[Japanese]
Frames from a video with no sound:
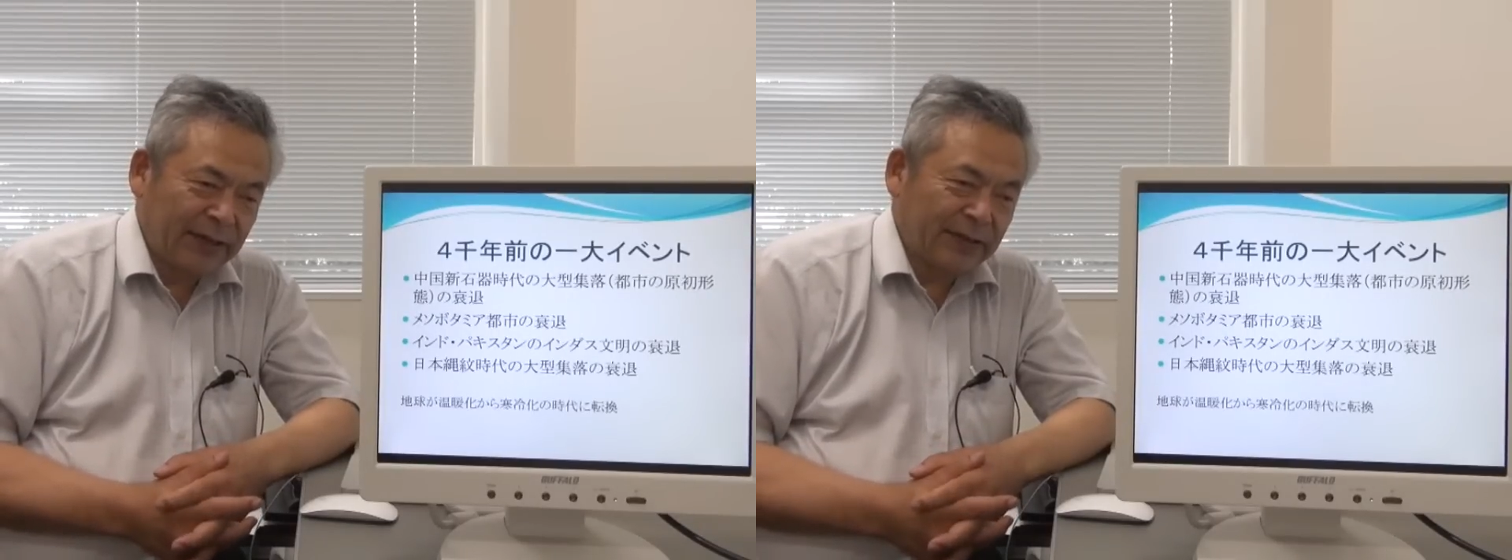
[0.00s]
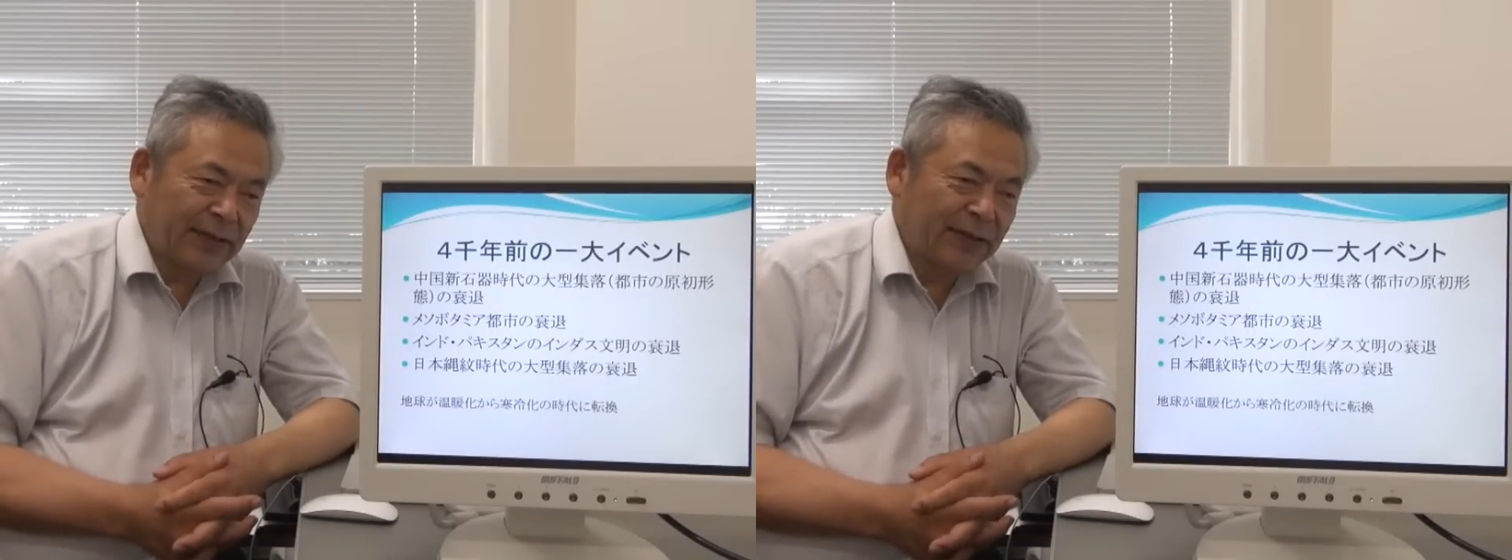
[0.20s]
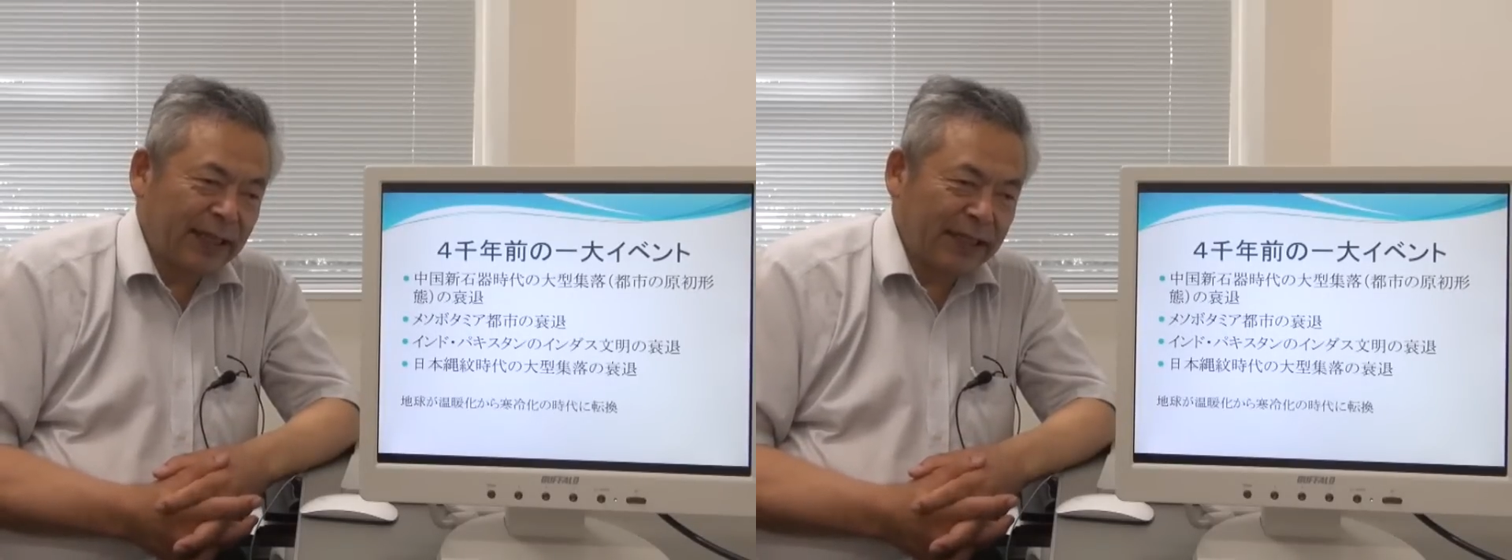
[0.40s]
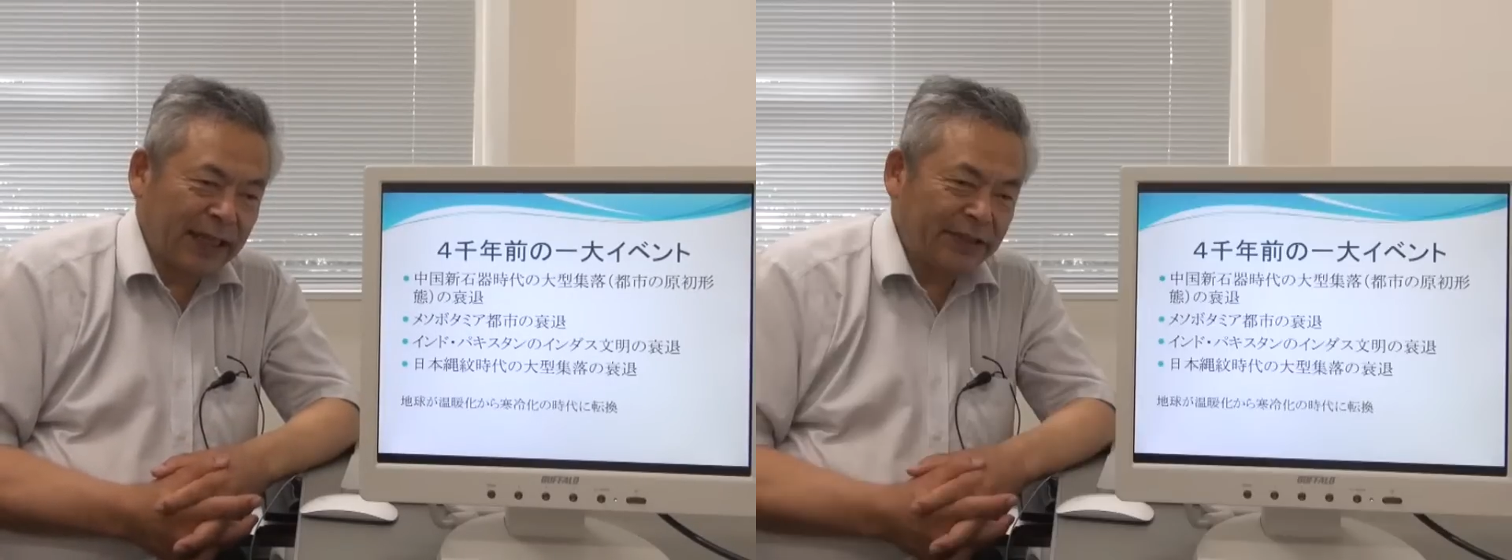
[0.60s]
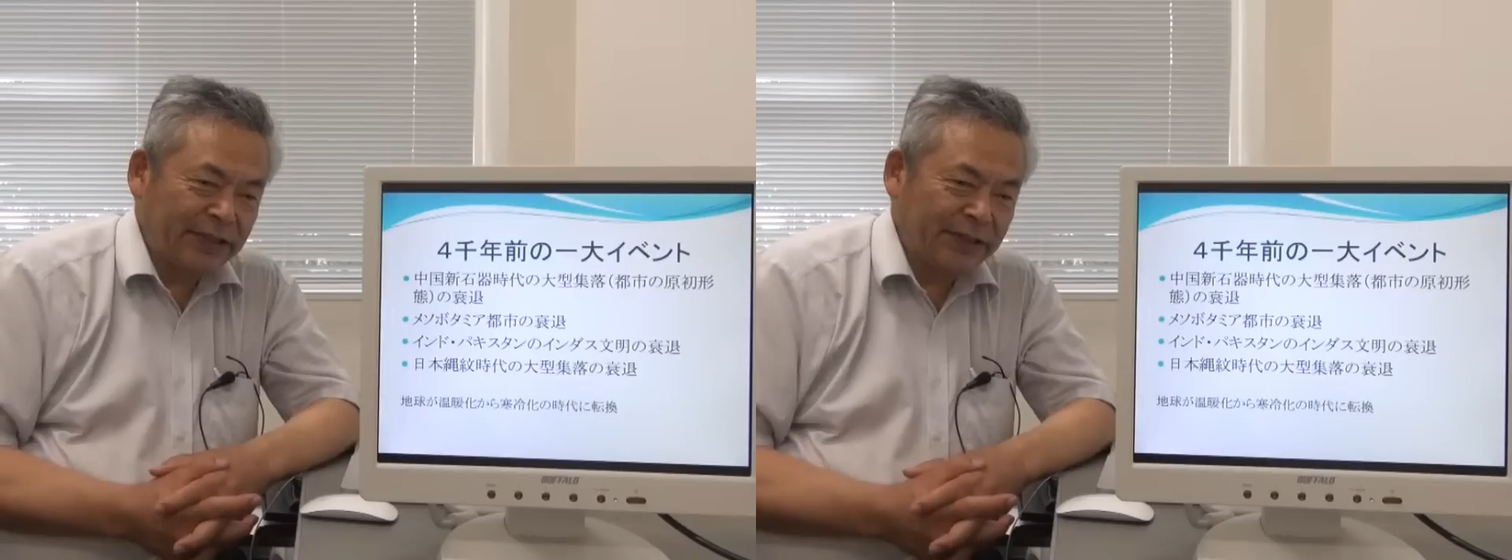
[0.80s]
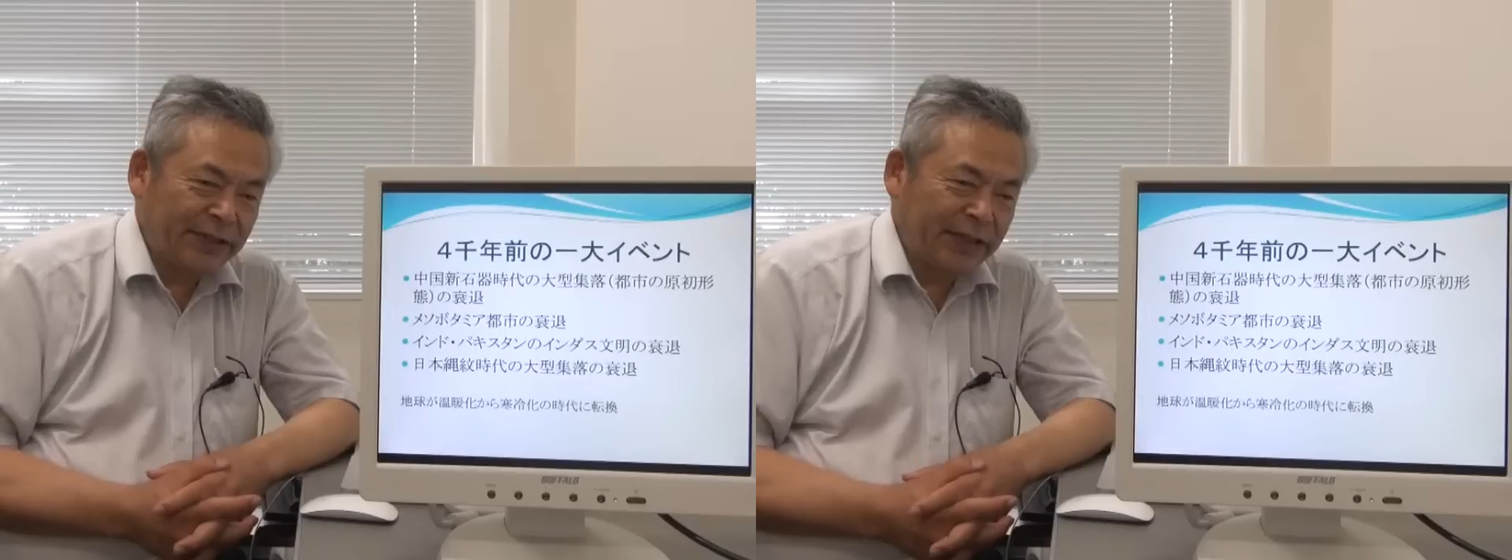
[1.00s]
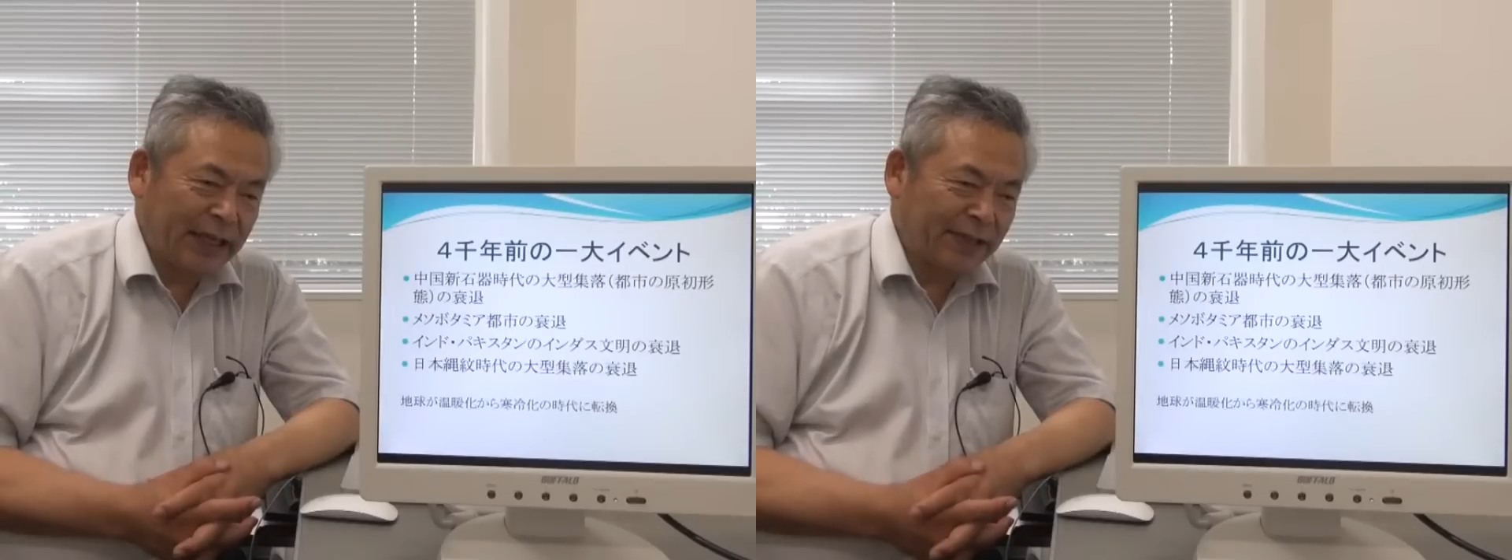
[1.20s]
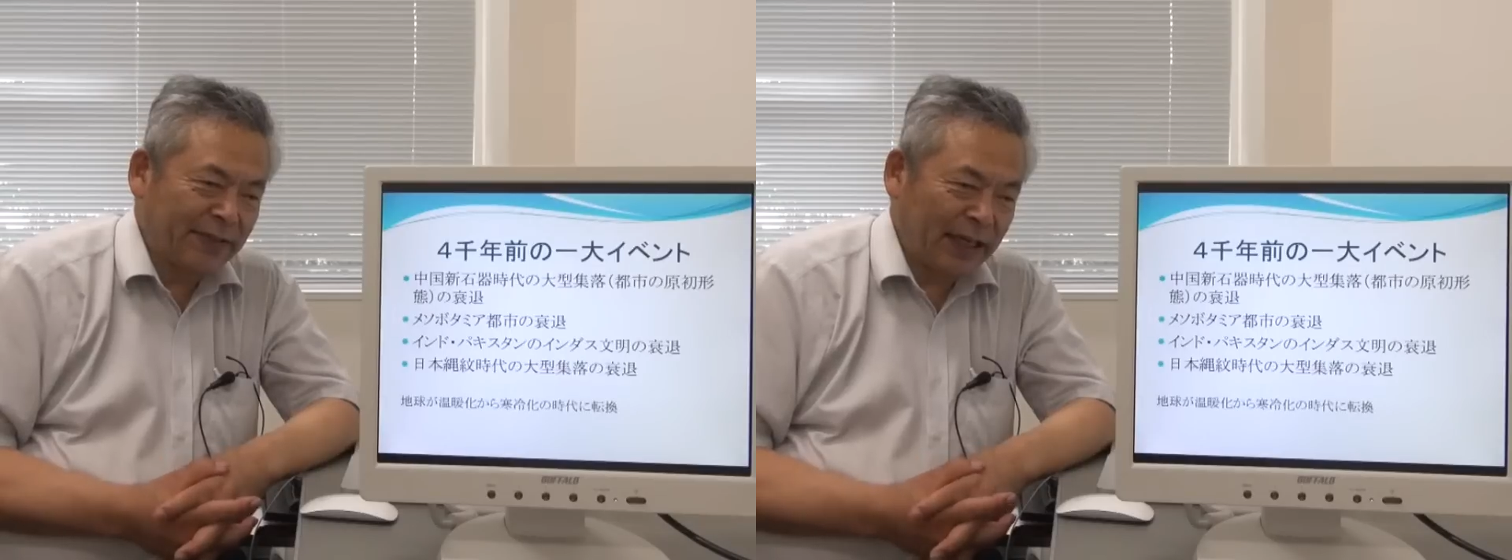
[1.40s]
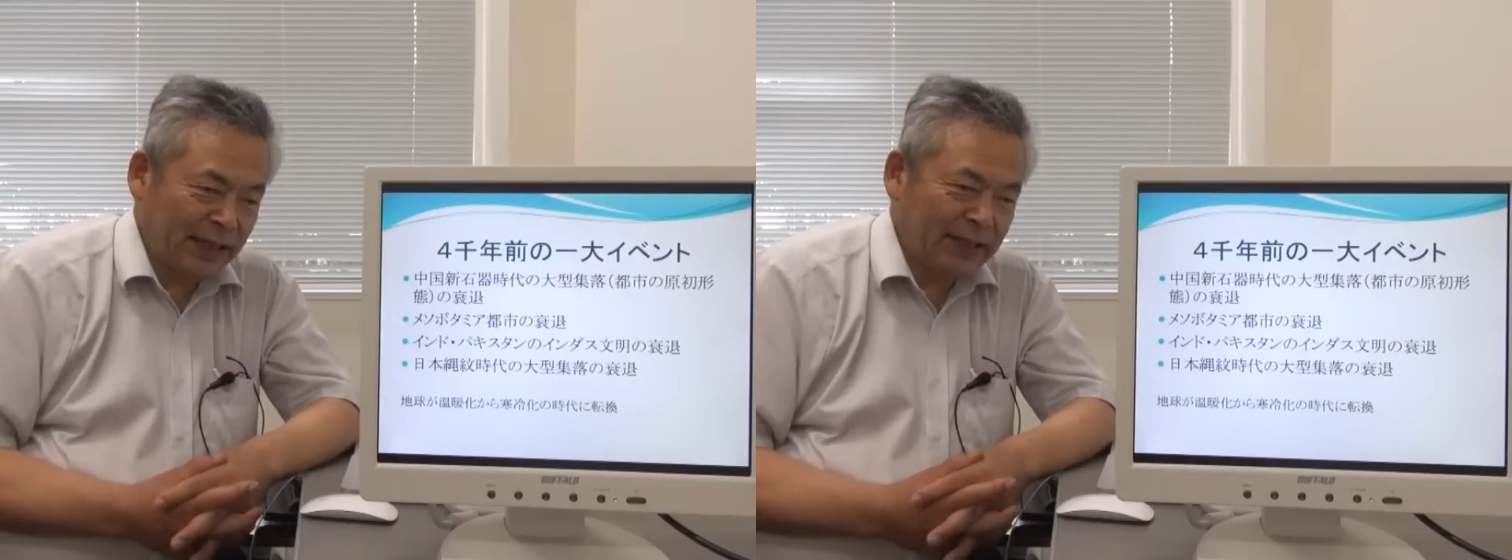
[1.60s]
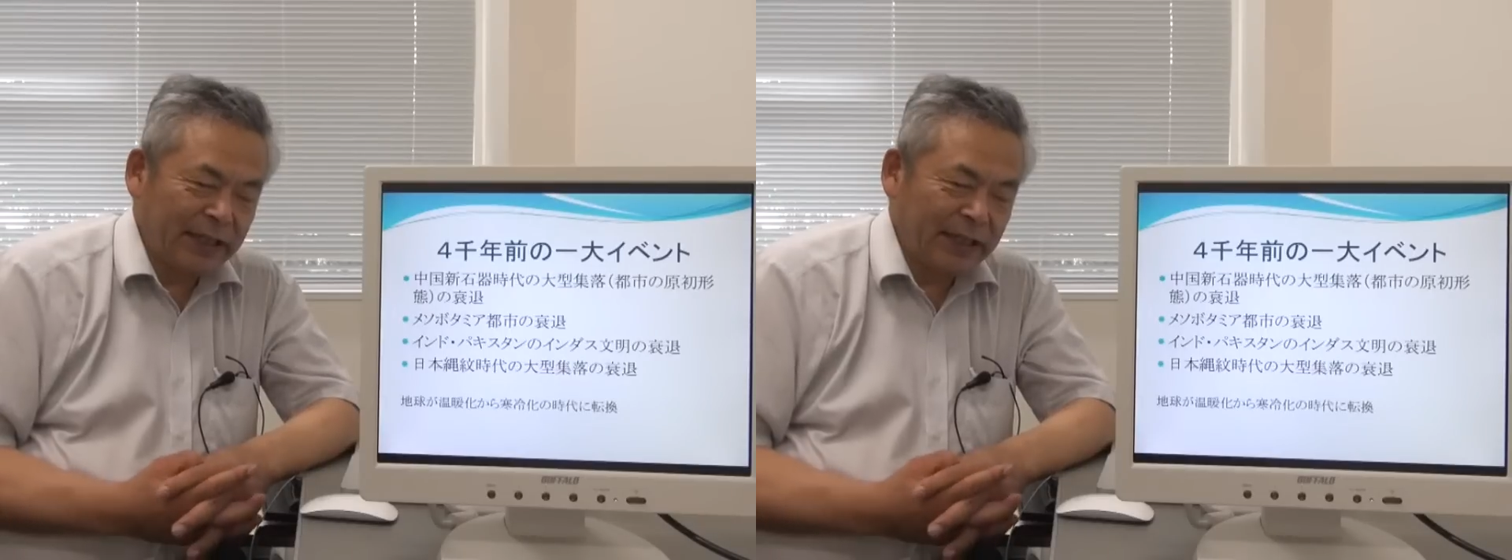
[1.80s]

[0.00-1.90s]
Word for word: 大型の集落は、